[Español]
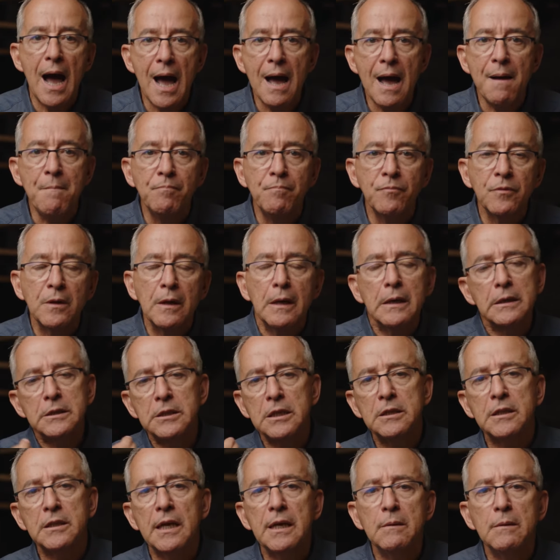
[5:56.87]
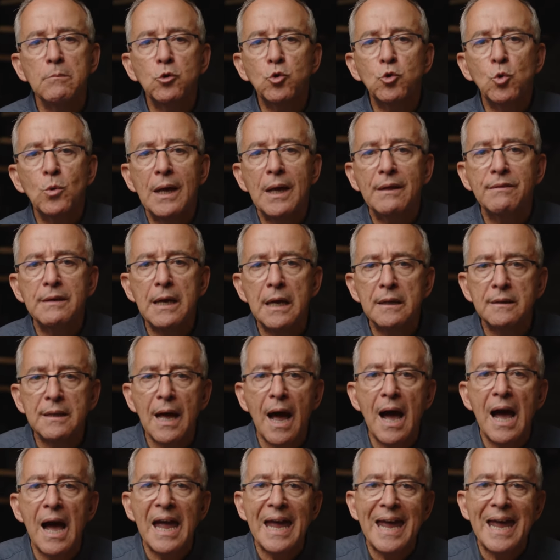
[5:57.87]
A si tenemos una
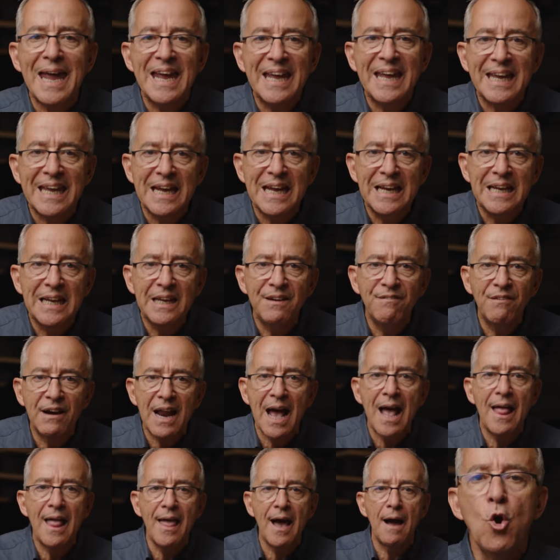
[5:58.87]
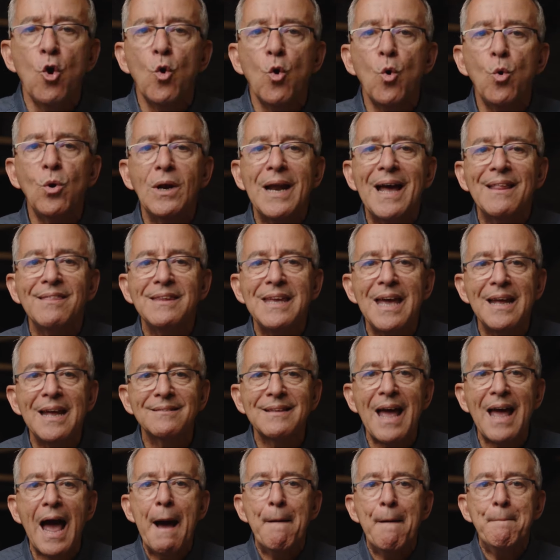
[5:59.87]
dieta equilibrada, una
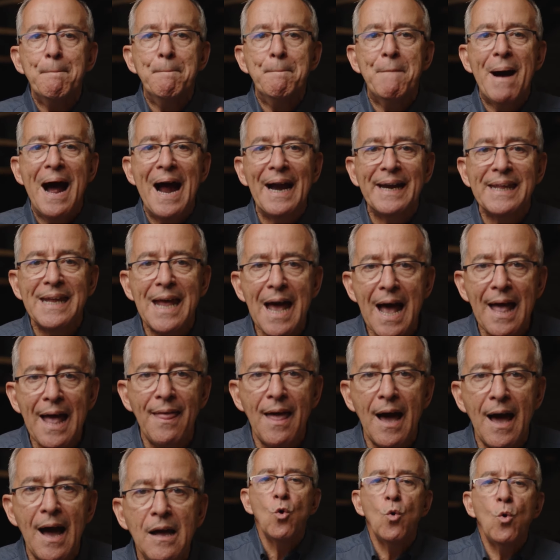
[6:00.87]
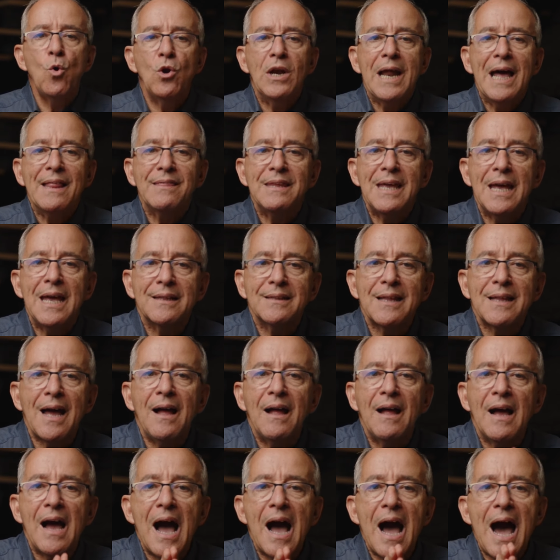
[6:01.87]
dieta variada, una
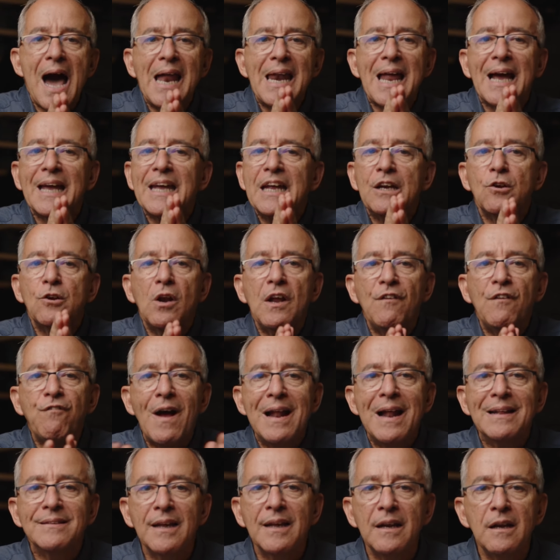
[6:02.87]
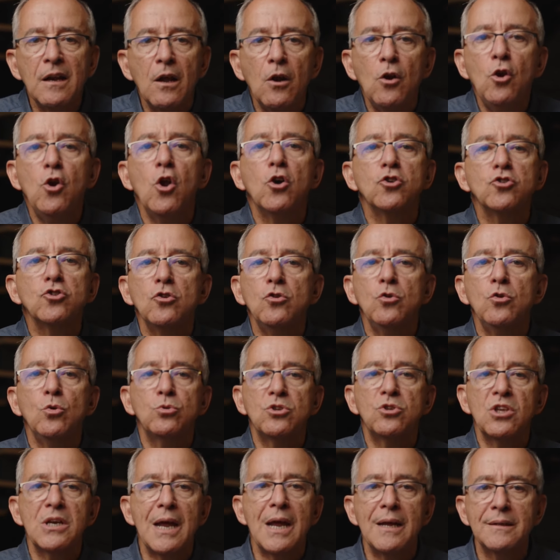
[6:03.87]
dieta a la que no le falten los
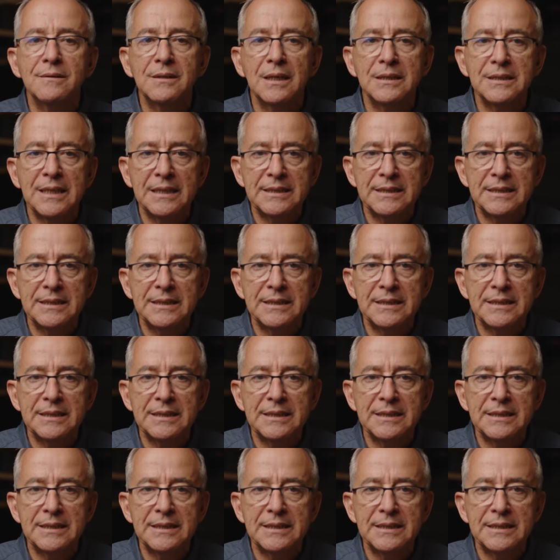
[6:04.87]
nutrientes